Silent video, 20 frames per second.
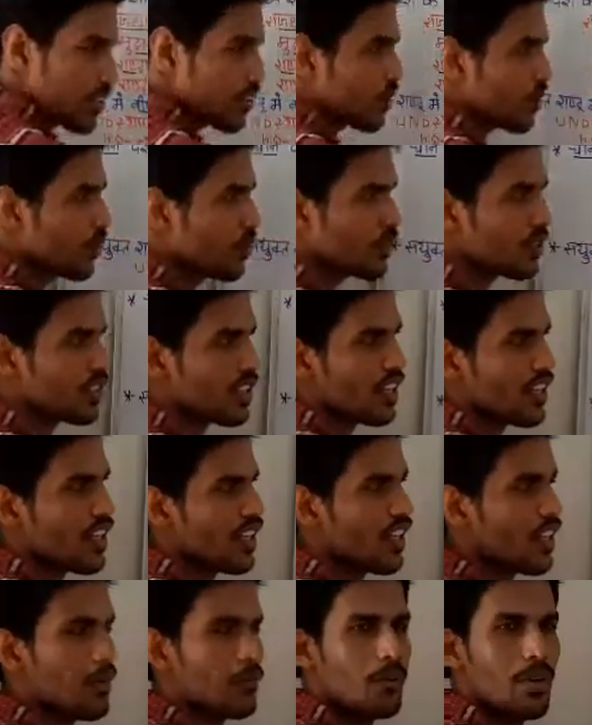किसको नियुक्त किया
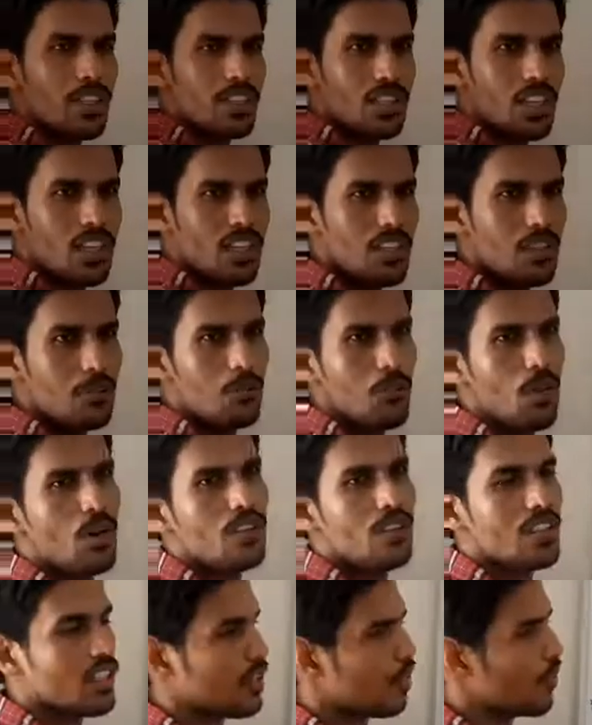गया वैशाली
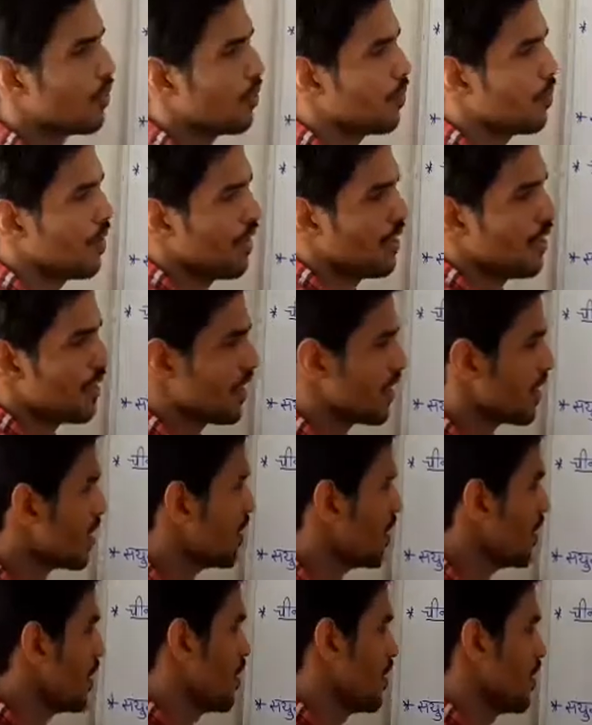मोहंती को ठीक
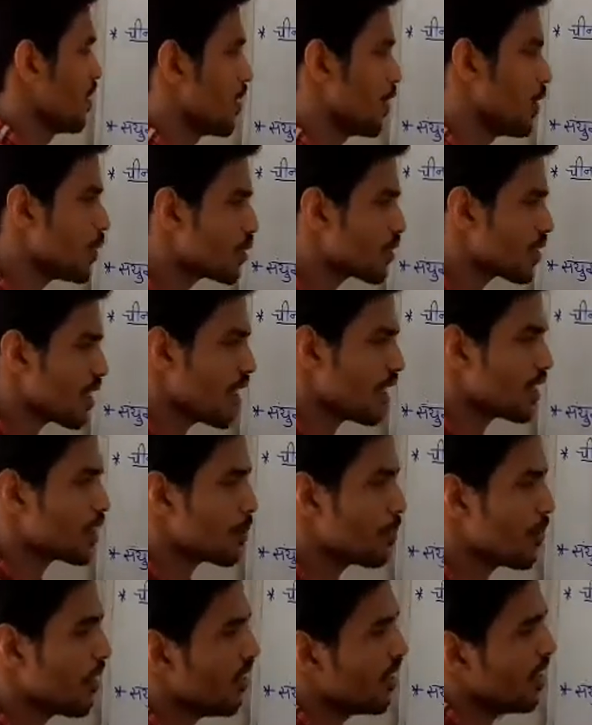है संयुक्त
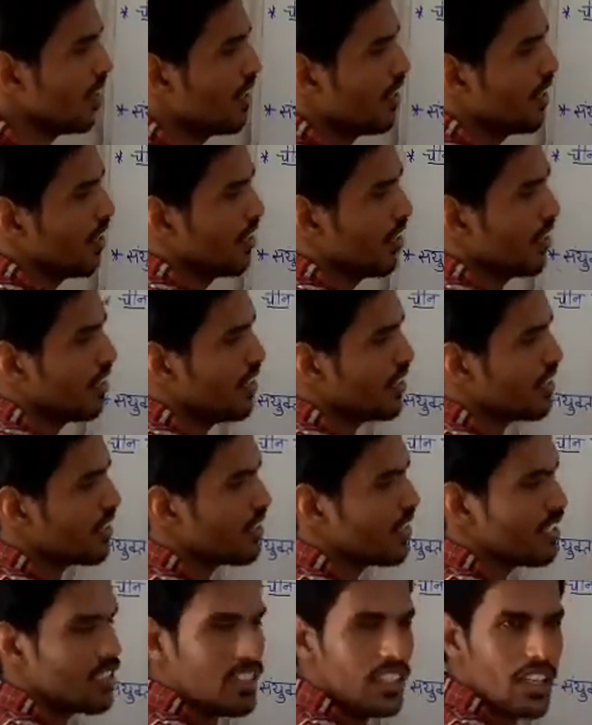राष्ट्र में
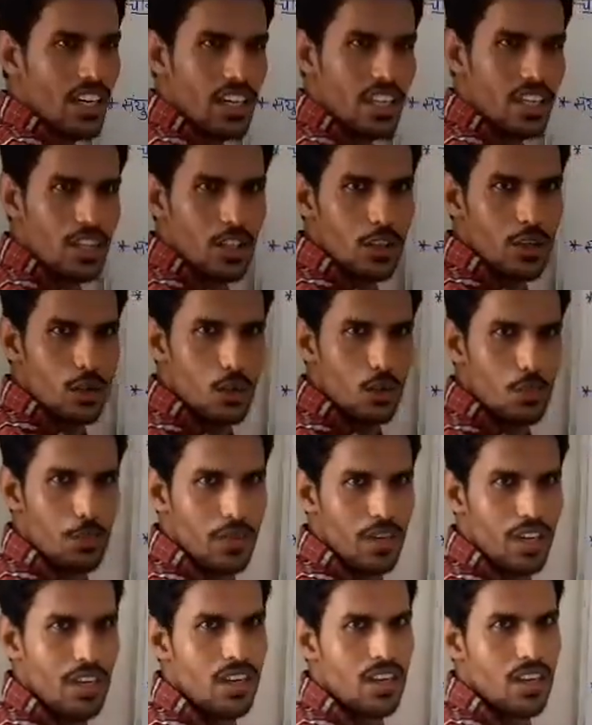नीति अधिकारी के रूप
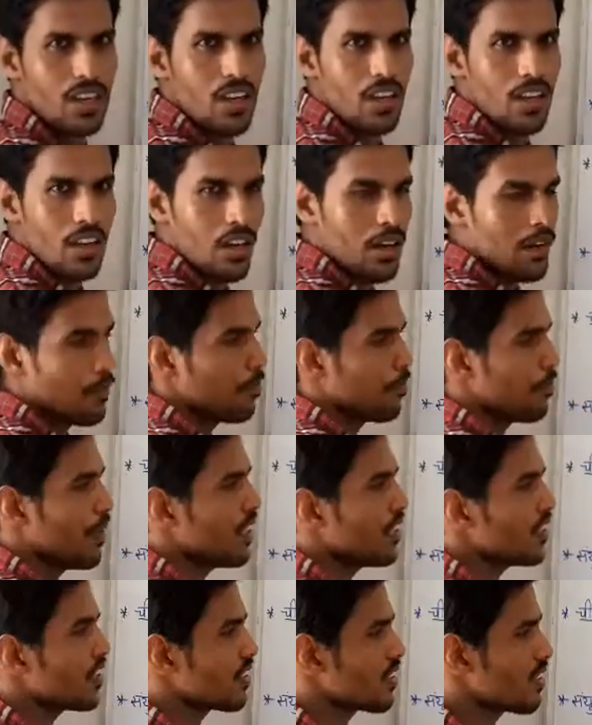में
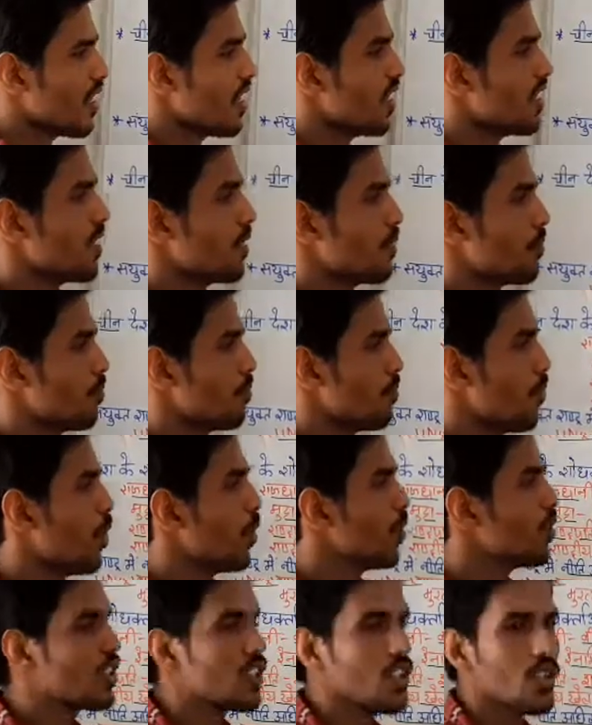वैशाली
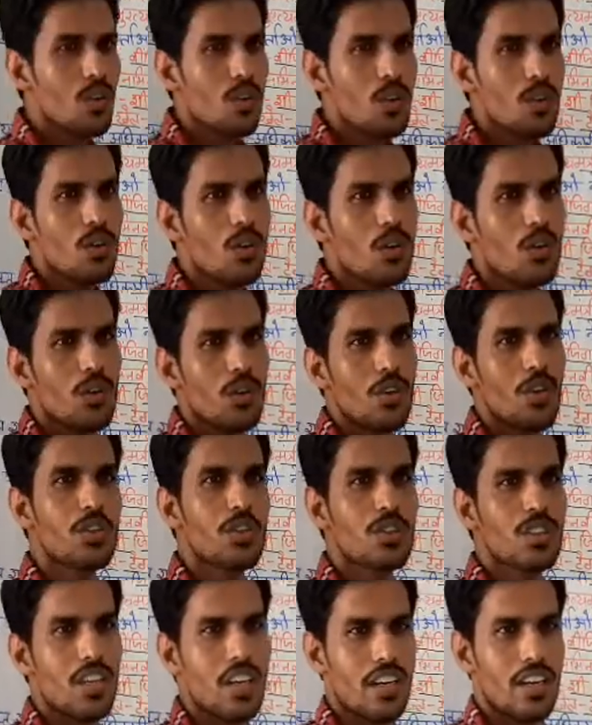मोहंती को
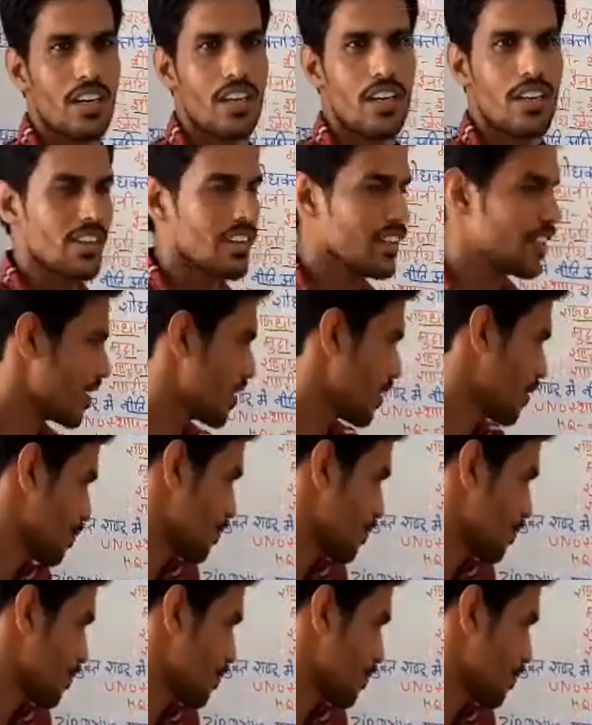नियुक्त किया गया ठीक है